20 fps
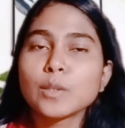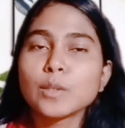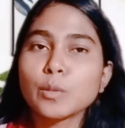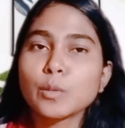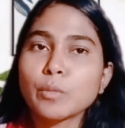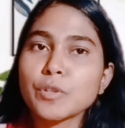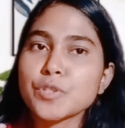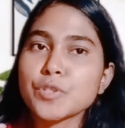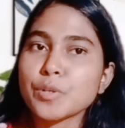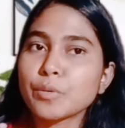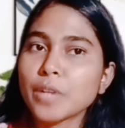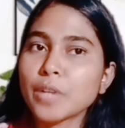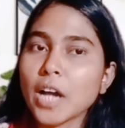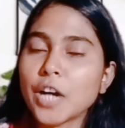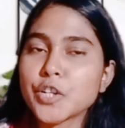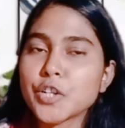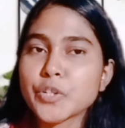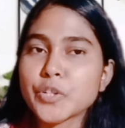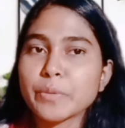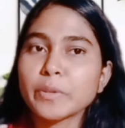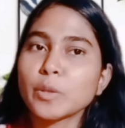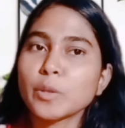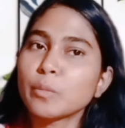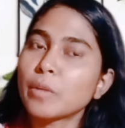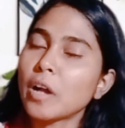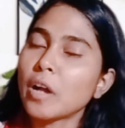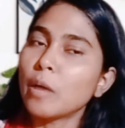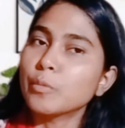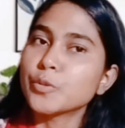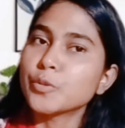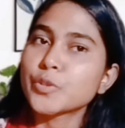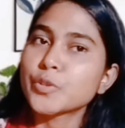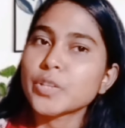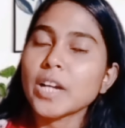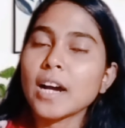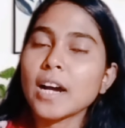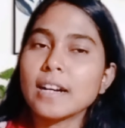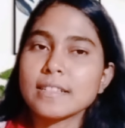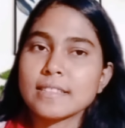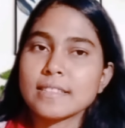তোমরা যখন আসবে তোমরা
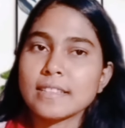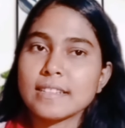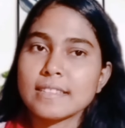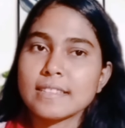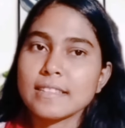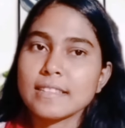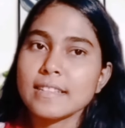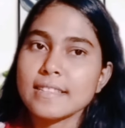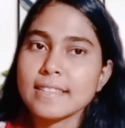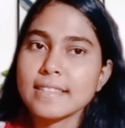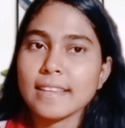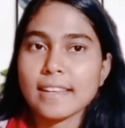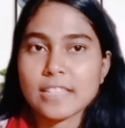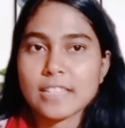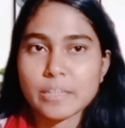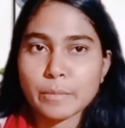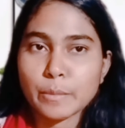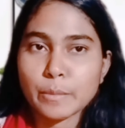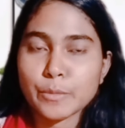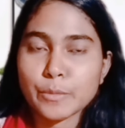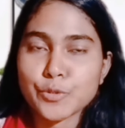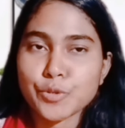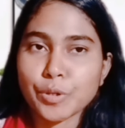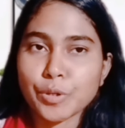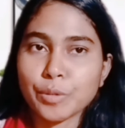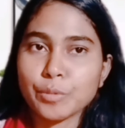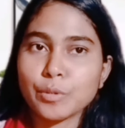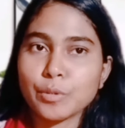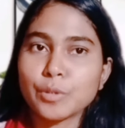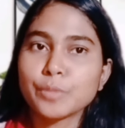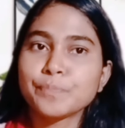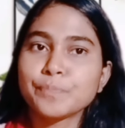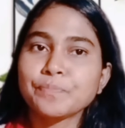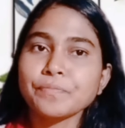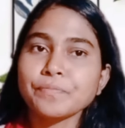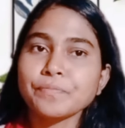অবশ্যই আস্তে আস্তে জেনে যাবে বিষয়গুলো